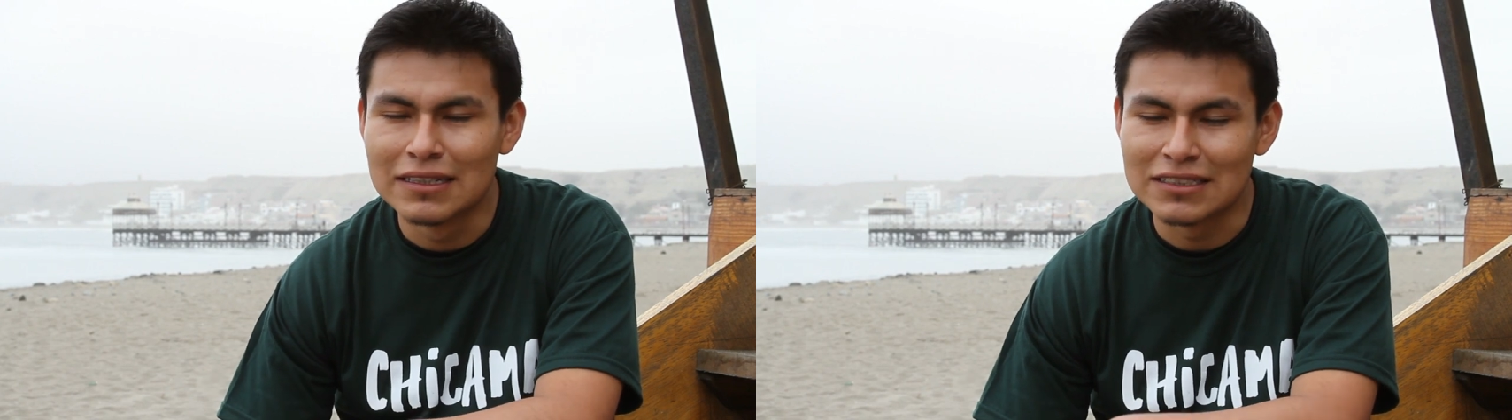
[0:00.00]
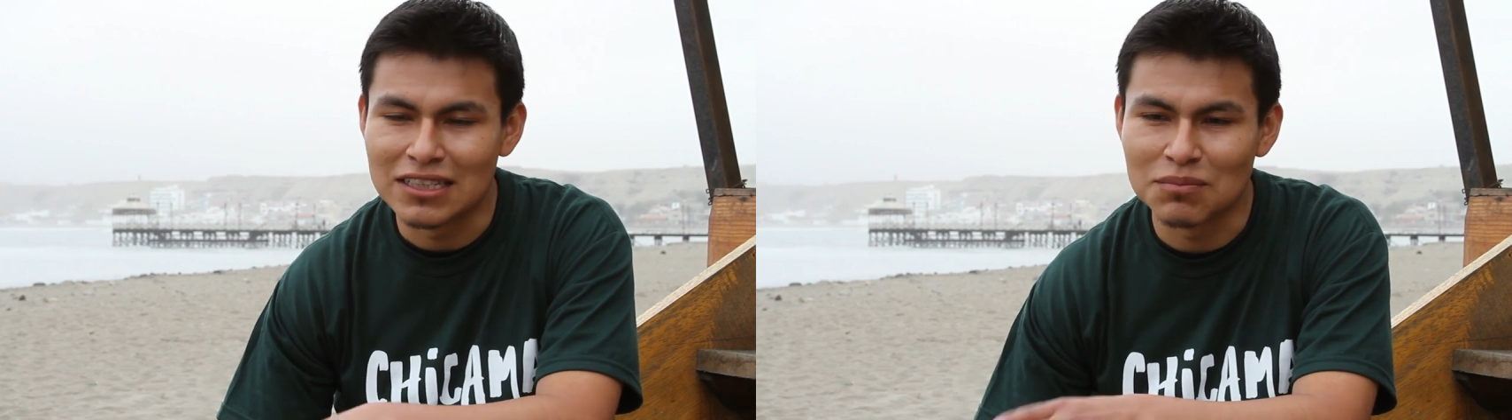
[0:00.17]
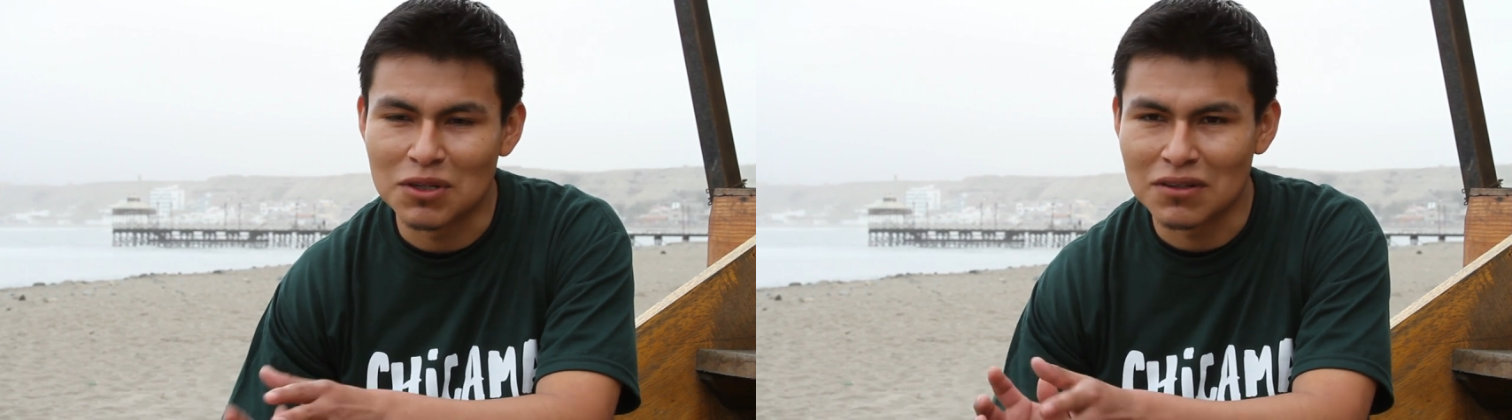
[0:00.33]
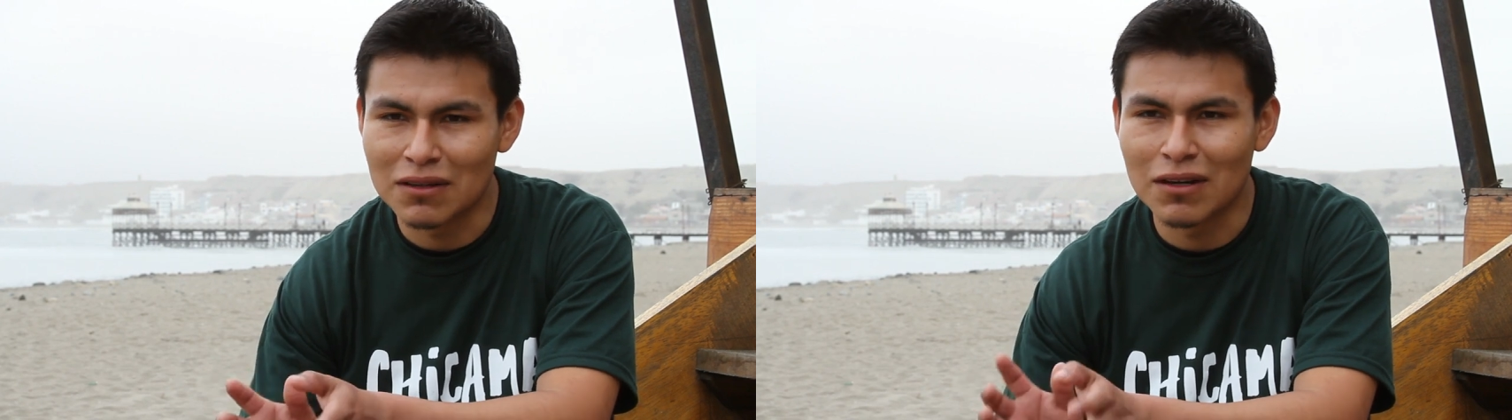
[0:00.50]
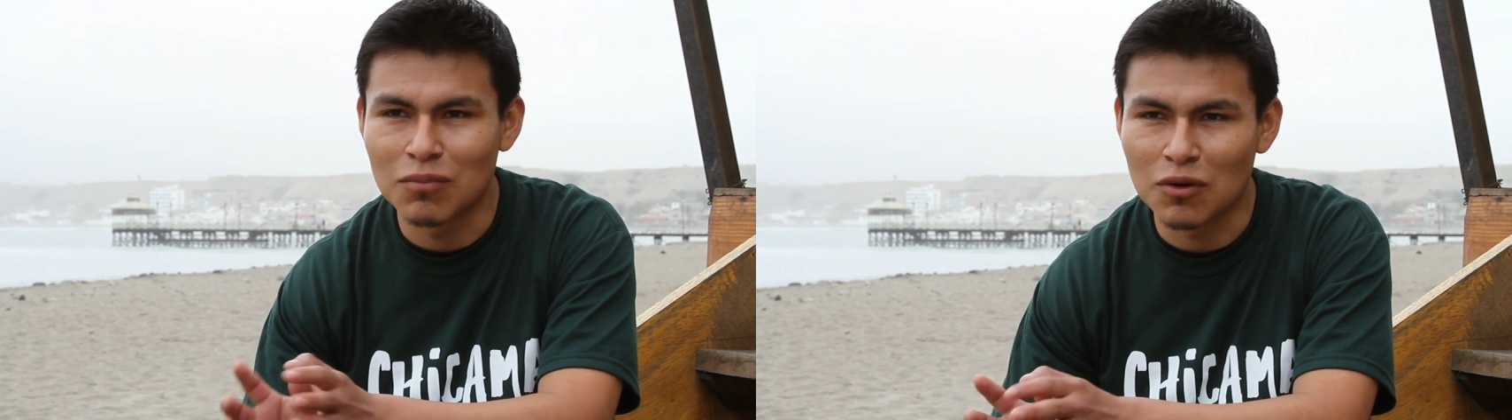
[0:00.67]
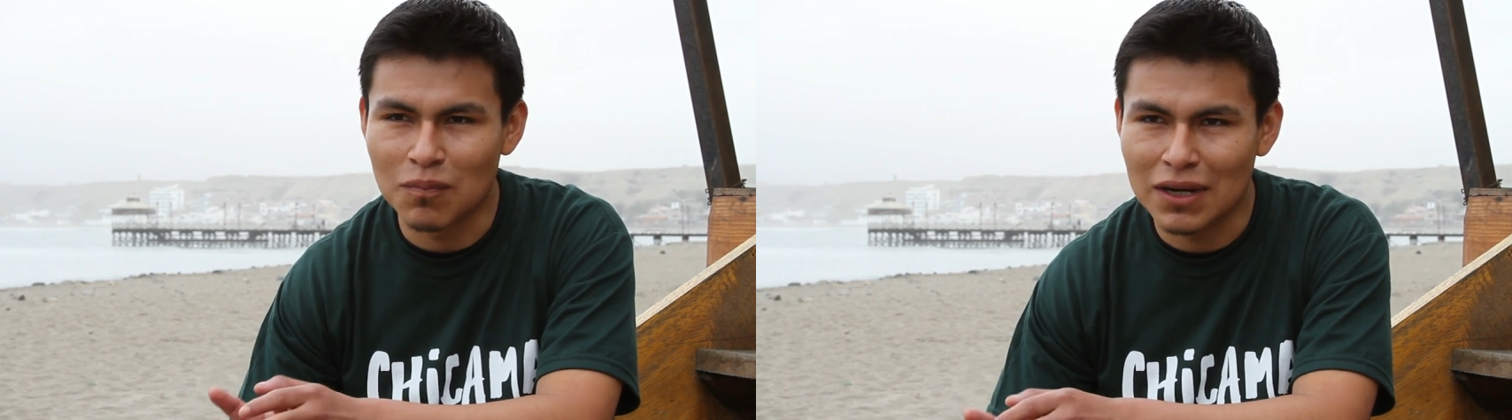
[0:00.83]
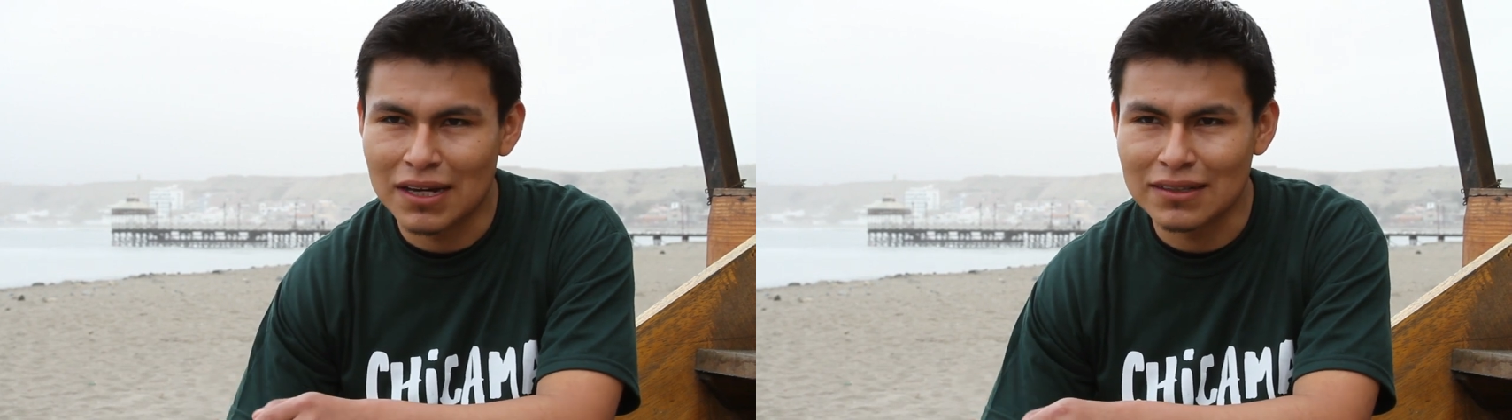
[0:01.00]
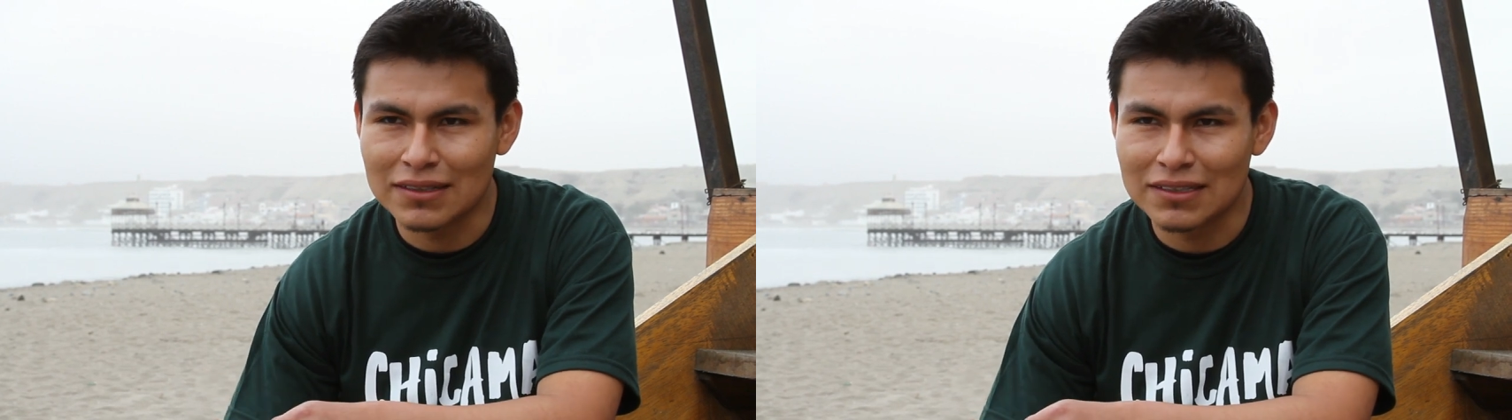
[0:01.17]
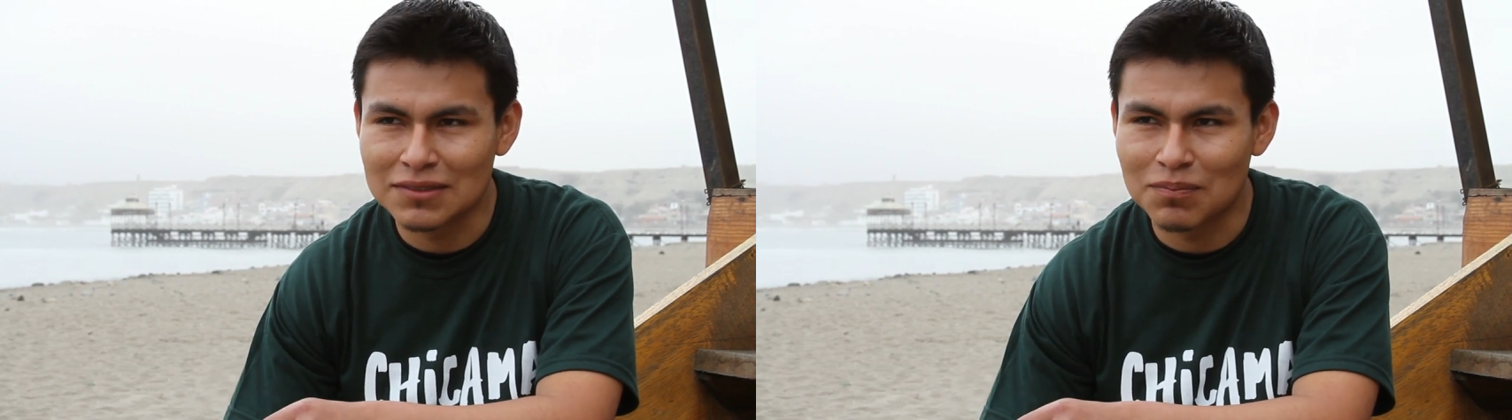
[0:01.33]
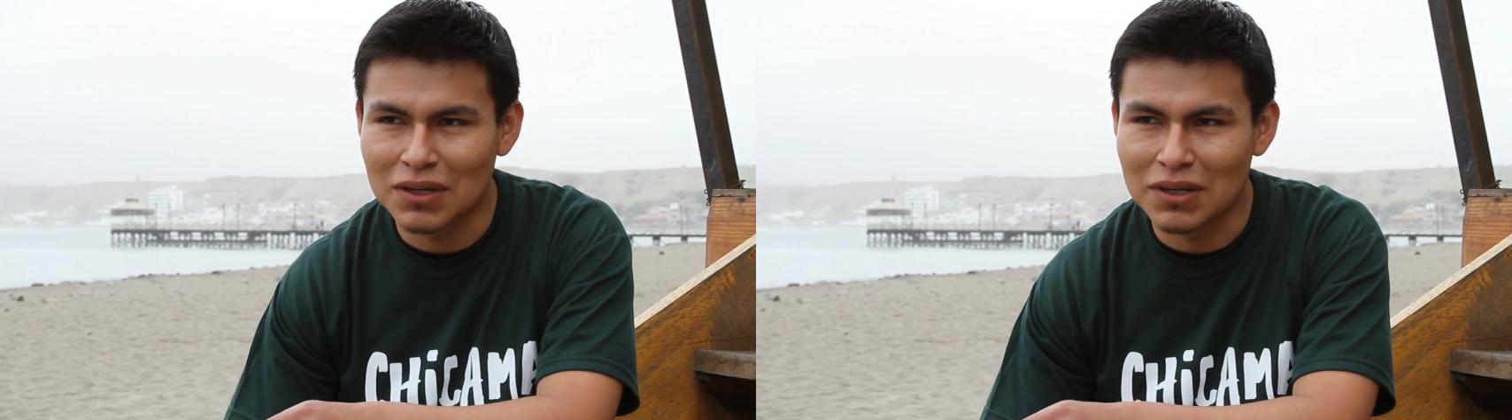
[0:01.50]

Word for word: Siempre nos daba por partes